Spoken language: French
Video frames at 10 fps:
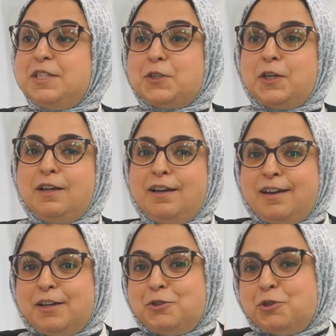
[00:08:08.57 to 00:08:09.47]
disant
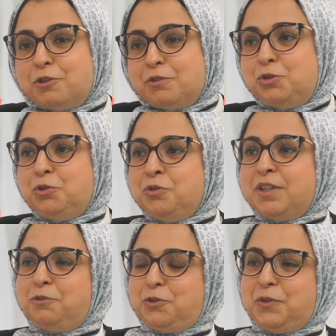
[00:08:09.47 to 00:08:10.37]
Tu continues
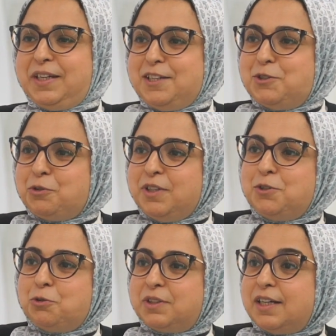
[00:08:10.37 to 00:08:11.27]
à te
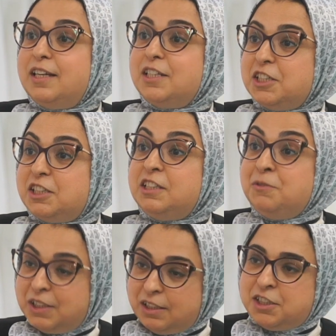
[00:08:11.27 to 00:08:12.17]
questionner sur ta
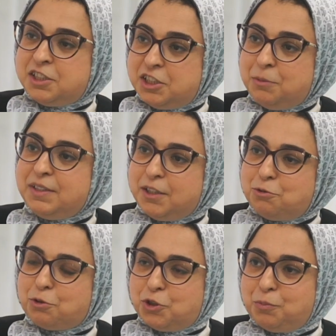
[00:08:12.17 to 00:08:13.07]
légitimité
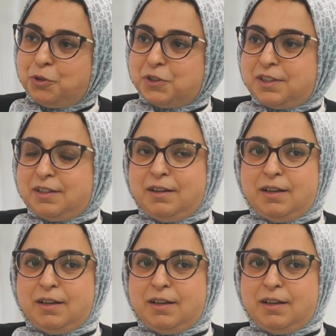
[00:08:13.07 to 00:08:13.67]
sur ce poste.